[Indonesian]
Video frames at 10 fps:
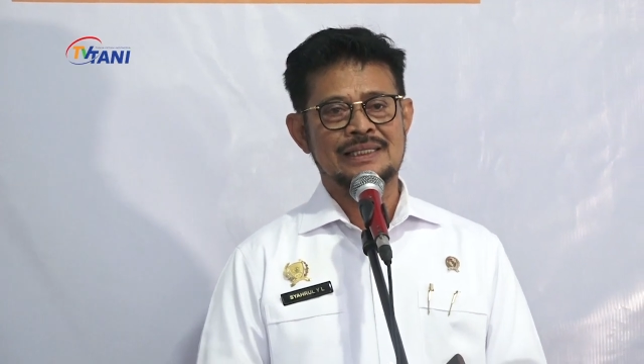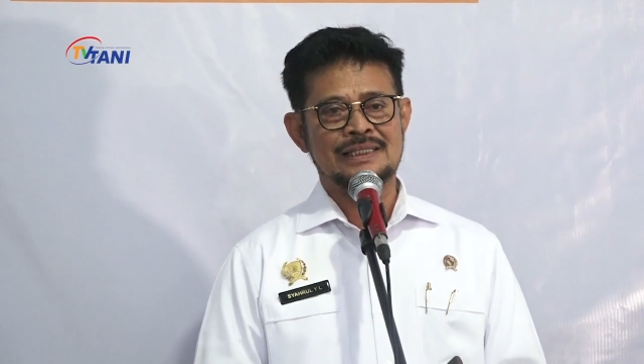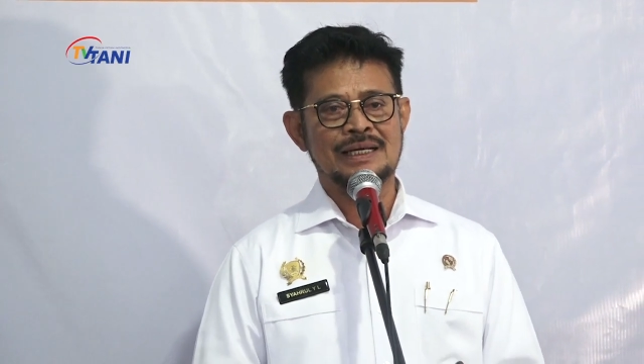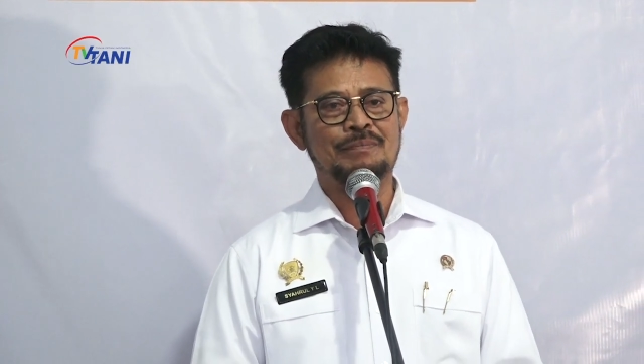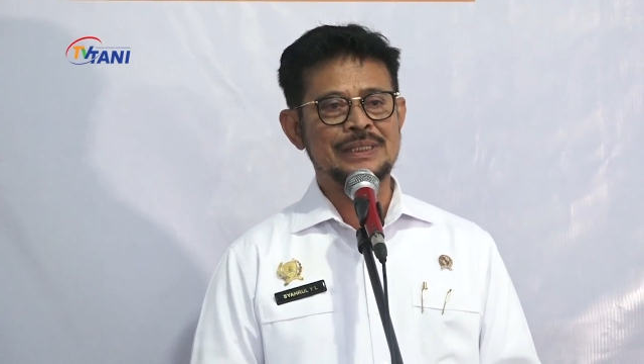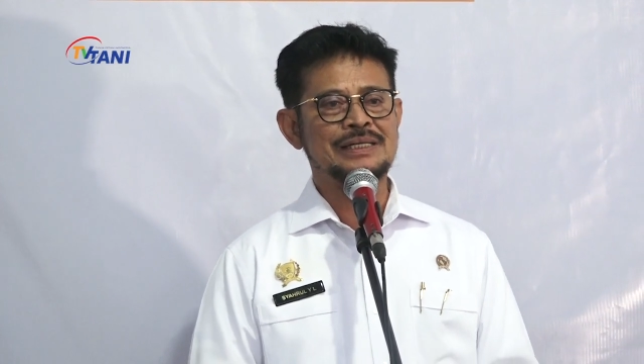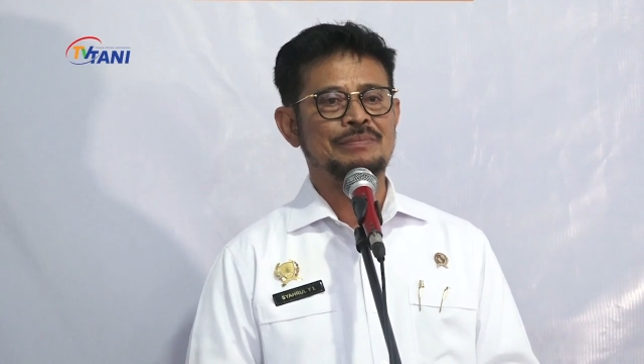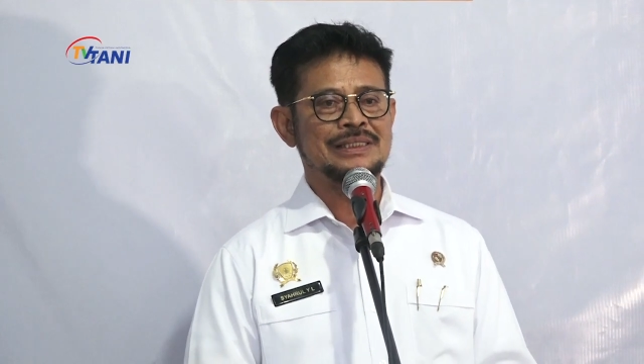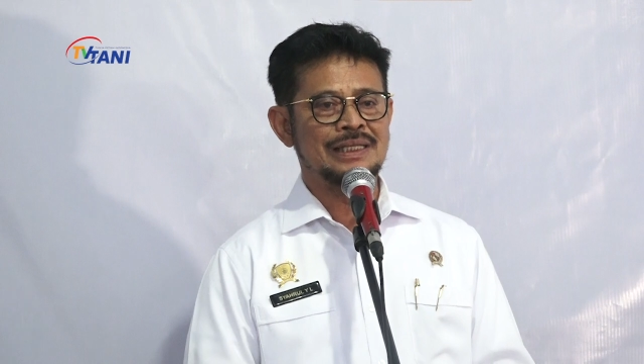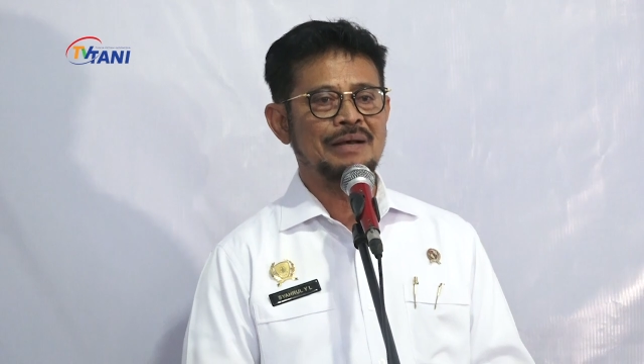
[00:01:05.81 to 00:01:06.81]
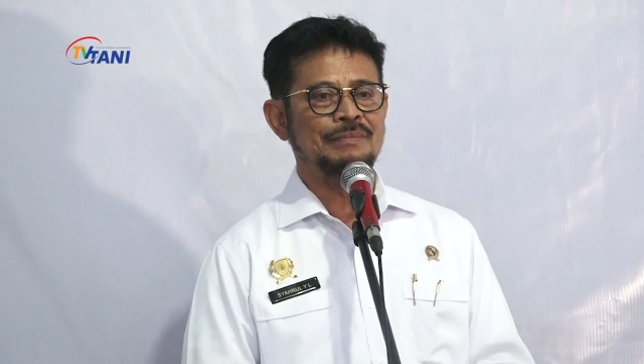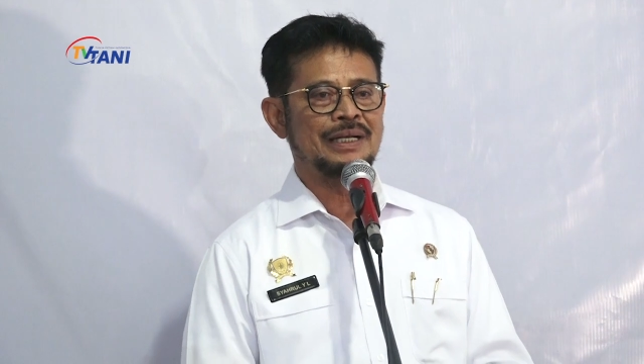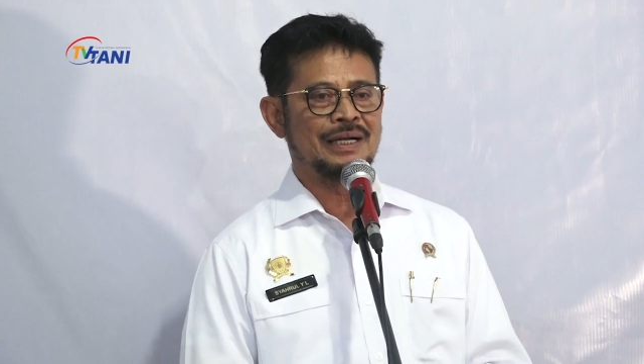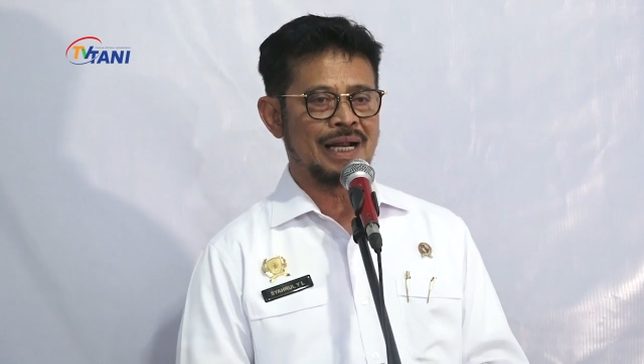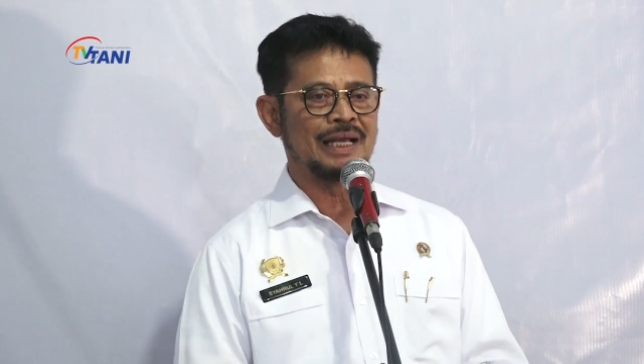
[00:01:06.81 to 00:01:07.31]
yang bisa
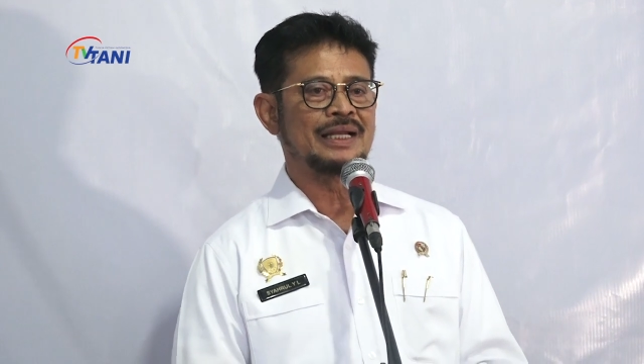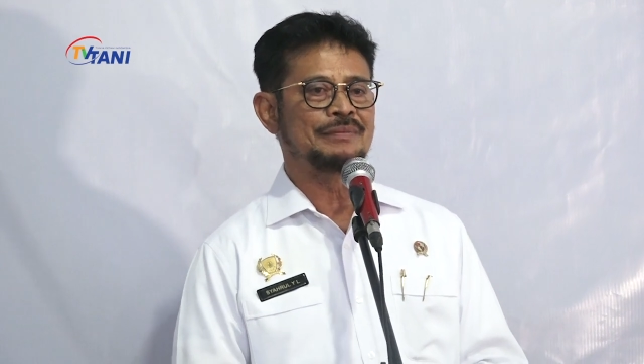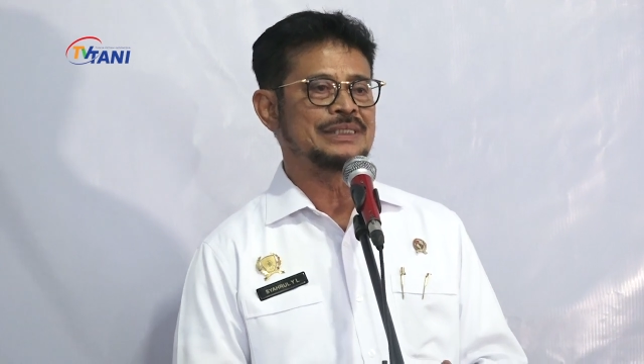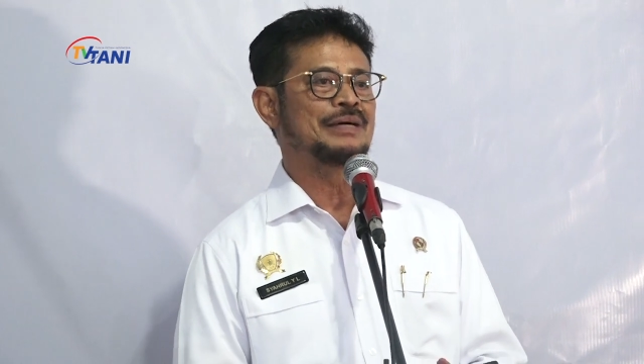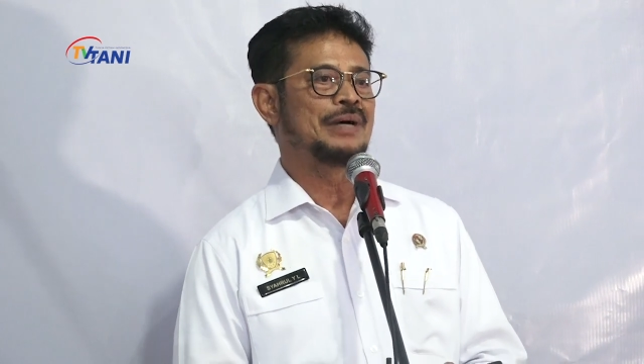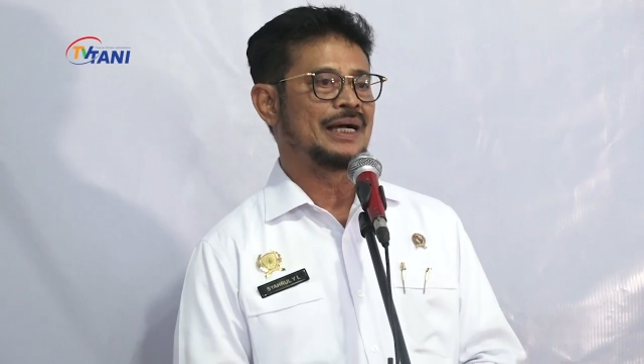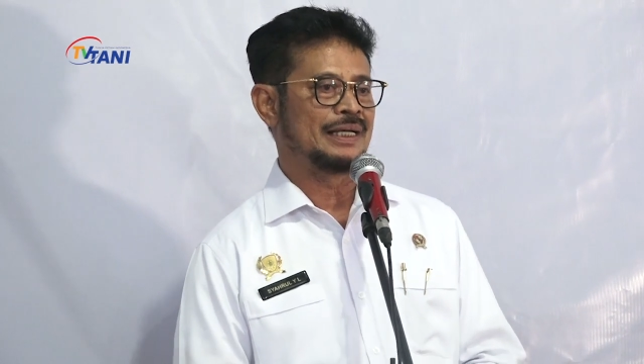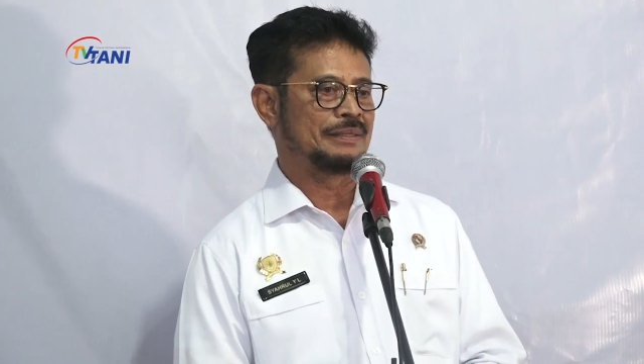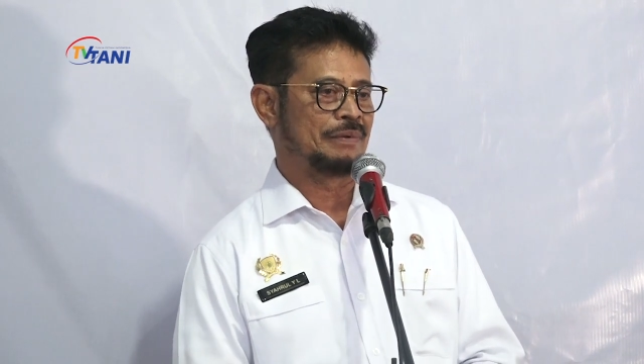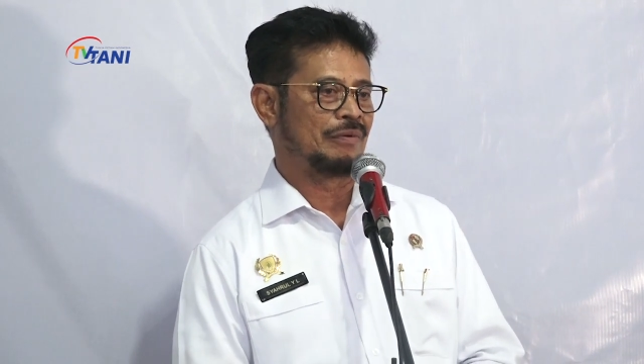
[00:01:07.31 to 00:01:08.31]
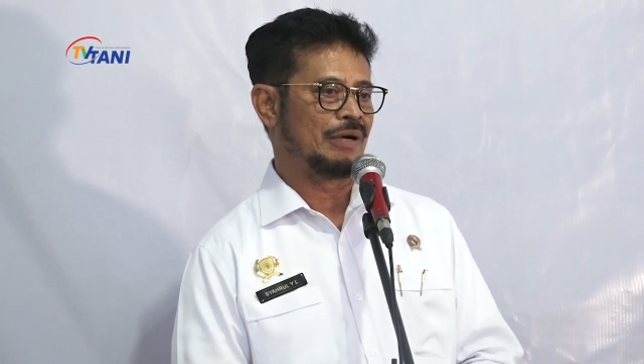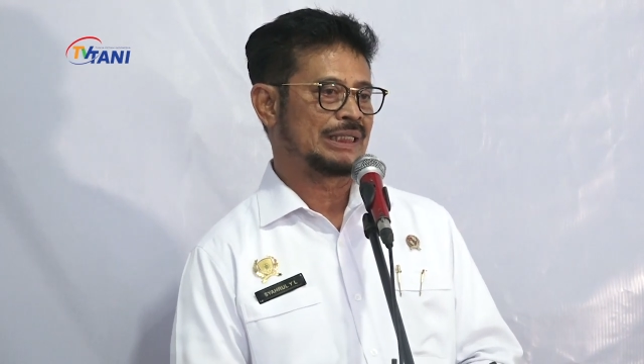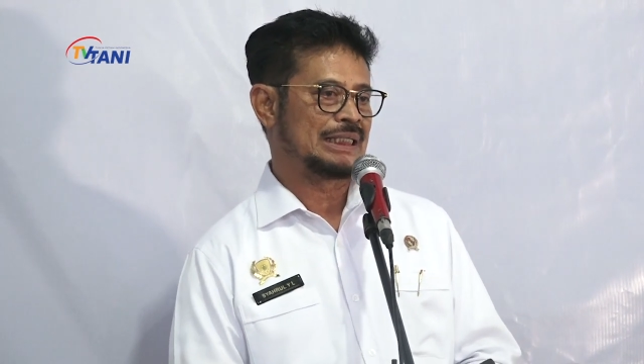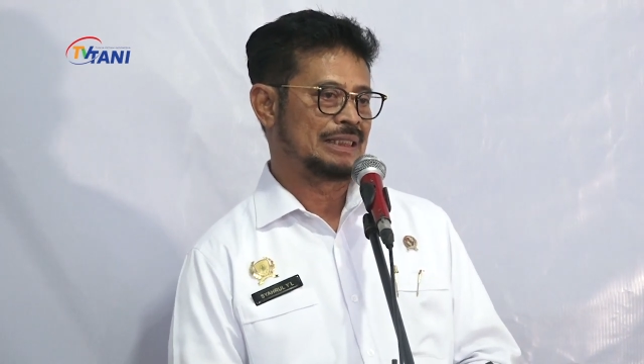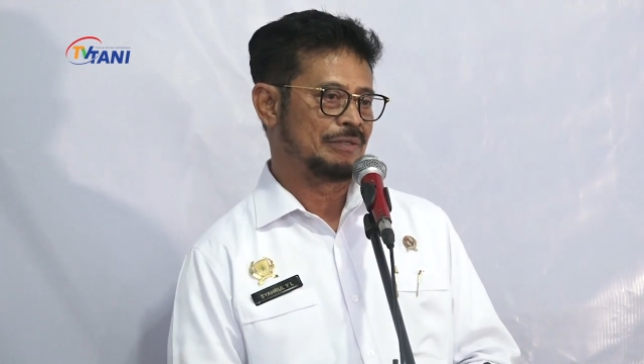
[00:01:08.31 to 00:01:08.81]
menjamin rakyat bisa baik Pak
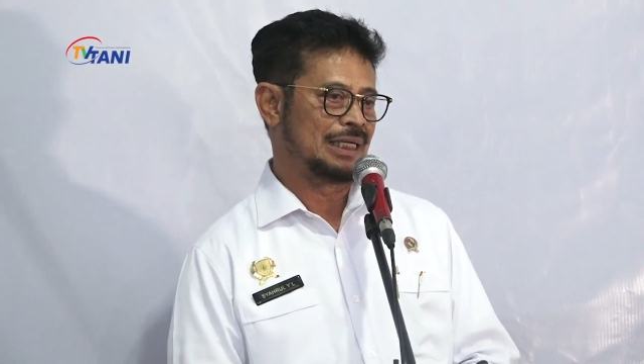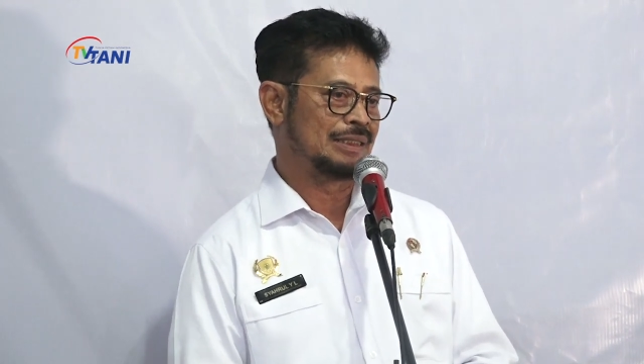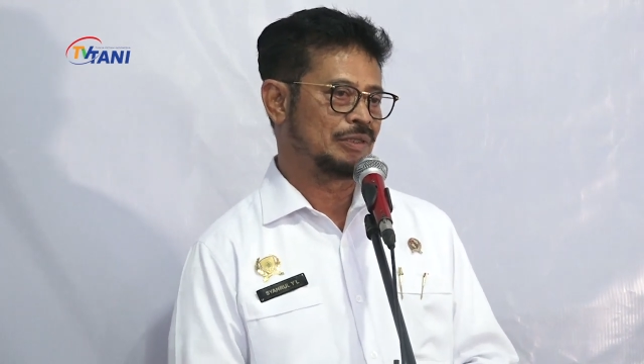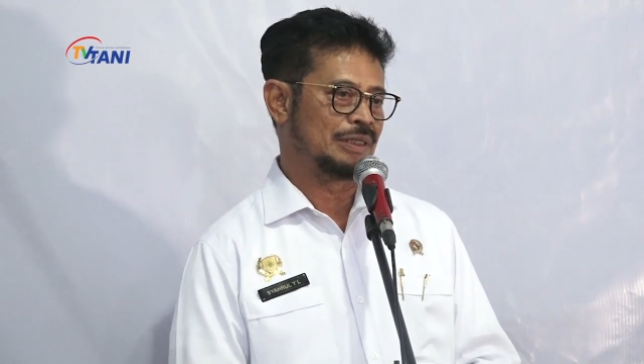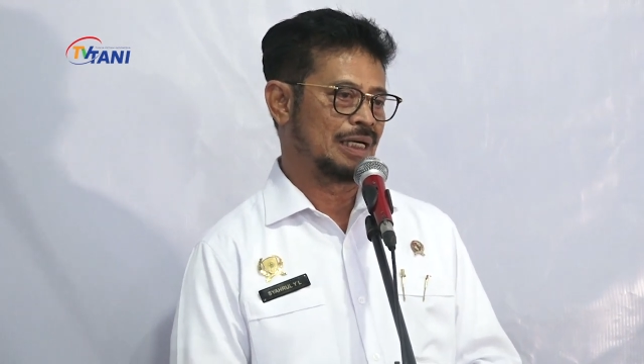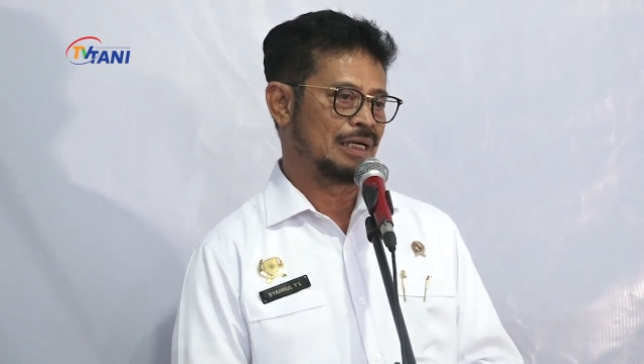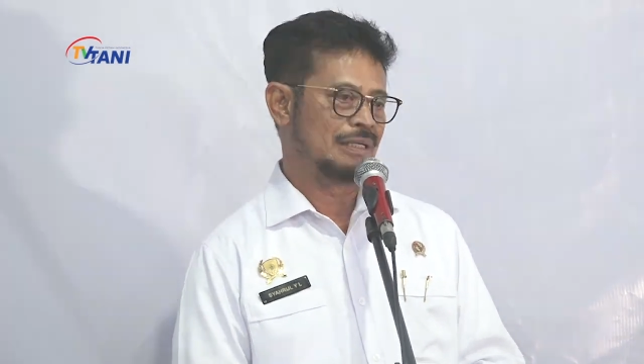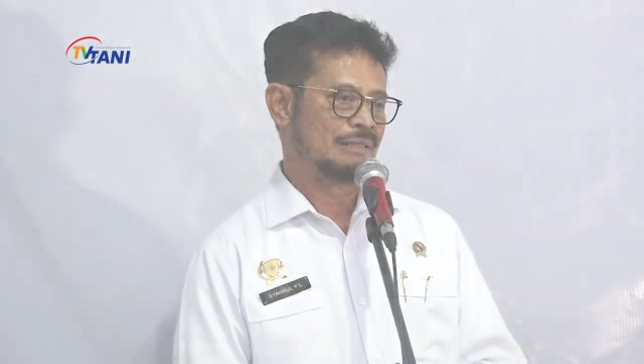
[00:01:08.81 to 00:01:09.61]
Wakil Wali Kota.